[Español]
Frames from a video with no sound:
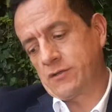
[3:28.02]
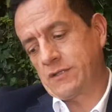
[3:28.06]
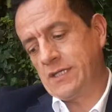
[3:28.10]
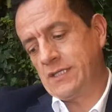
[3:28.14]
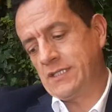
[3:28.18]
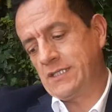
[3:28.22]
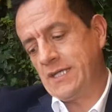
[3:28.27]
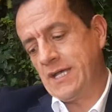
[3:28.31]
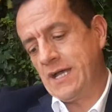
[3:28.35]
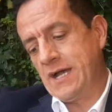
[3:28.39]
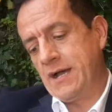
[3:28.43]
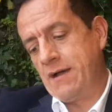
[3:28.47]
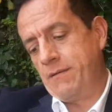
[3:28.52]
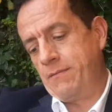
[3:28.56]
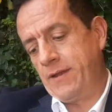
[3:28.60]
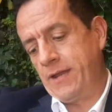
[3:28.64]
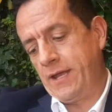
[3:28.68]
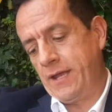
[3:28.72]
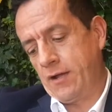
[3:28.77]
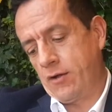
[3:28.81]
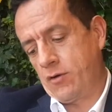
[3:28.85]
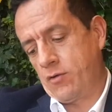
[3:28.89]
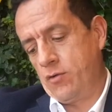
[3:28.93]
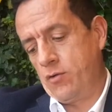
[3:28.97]
que se
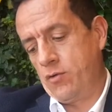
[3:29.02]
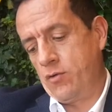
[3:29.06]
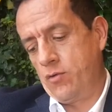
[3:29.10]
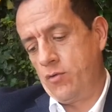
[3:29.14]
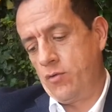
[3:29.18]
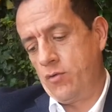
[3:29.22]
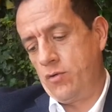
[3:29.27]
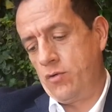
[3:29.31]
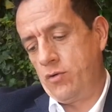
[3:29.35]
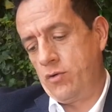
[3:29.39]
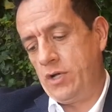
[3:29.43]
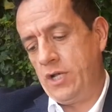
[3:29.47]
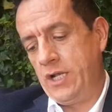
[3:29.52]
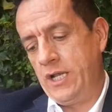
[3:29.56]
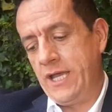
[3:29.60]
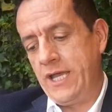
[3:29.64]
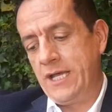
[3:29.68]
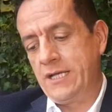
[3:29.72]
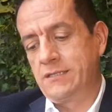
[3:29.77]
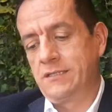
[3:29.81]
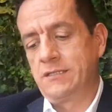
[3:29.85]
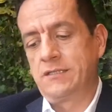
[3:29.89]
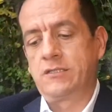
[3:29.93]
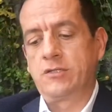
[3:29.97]
abren con un
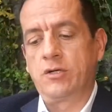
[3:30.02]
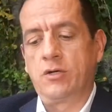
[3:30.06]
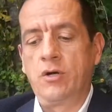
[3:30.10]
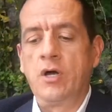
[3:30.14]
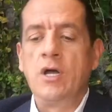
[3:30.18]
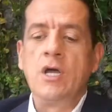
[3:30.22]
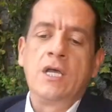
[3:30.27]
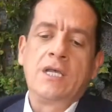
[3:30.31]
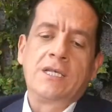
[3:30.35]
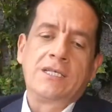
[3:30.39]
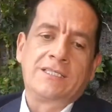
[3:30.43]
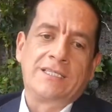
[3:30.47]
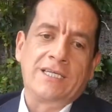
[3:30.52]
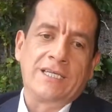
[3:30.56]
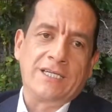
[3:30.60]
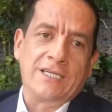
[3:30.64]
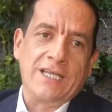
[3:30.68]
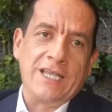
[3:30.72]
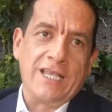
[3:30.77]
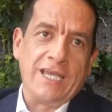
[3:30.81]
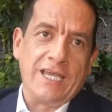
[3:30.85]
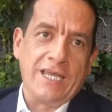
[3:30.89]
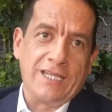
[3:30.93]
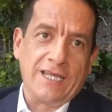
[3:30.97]
lienzo, se
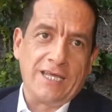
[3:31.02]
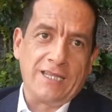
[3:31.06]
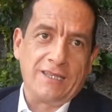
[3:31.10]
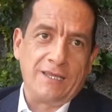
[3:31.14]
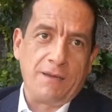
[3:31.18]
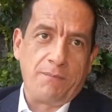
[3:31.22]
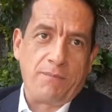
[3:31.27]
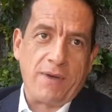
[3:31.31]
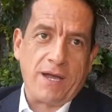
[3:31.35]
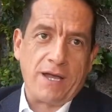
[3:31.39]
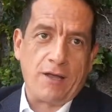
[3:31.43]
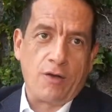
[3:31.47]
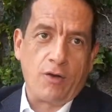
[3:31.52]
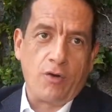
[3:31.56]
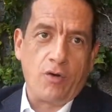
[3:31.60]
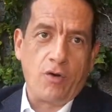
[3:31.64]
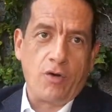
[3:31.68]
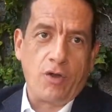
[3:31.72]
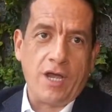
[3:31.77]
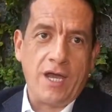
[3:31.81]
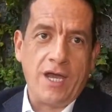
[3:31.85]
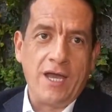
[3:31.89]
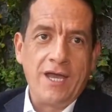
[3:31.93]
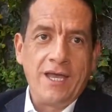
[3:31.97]
rellenan de
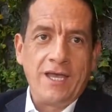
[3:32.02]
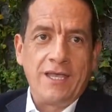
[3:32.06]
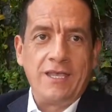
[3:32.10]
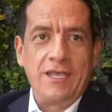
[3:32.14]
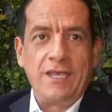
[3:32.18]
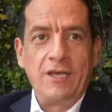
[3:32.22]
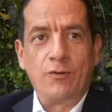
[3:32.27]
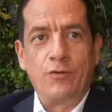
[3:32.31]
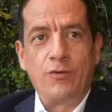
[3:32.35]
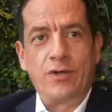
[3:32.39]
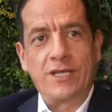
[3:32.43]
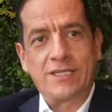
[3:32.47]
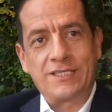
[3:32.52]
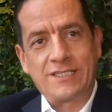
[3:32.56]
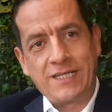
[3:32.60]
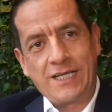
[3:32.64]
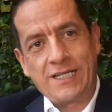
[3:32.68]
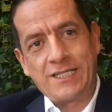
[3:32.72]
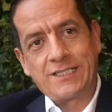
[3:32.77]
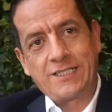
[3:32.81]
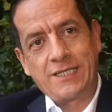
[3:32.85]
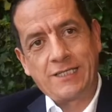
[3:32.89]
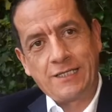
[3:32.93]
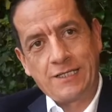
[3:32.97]
pangora y en una
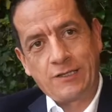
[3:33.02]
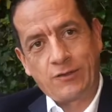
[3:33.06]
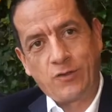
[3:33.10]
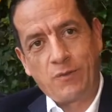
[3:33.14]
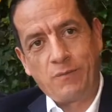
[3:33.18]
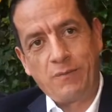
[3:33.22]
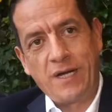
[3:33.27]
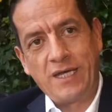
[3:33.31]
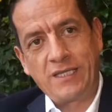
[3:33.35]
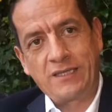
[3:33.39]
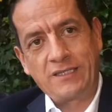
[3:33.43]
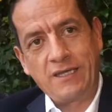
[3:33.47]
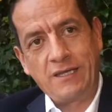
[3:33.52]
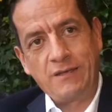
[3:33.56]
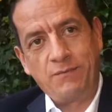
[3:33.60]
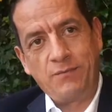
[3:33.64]
salsa de tomate y